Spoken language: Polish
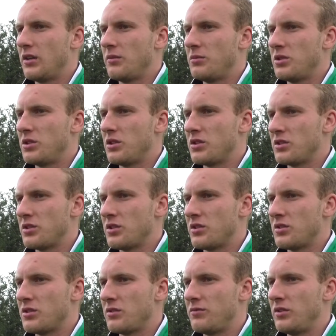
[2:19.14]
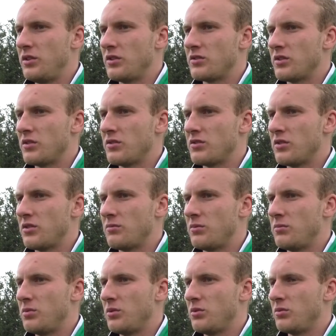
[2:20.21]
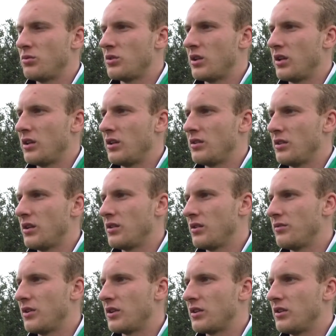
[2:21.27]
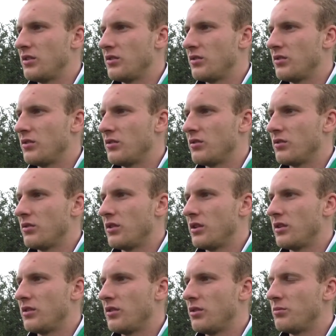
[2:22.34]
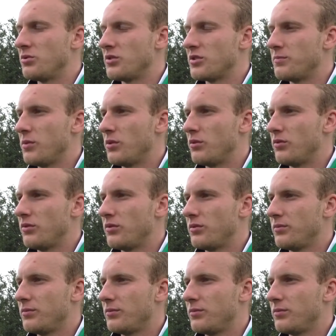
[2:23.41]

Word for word: Myślę, że, że wynik 0-0 by był tutaj adekwatny do, do, do gry obu zespołów.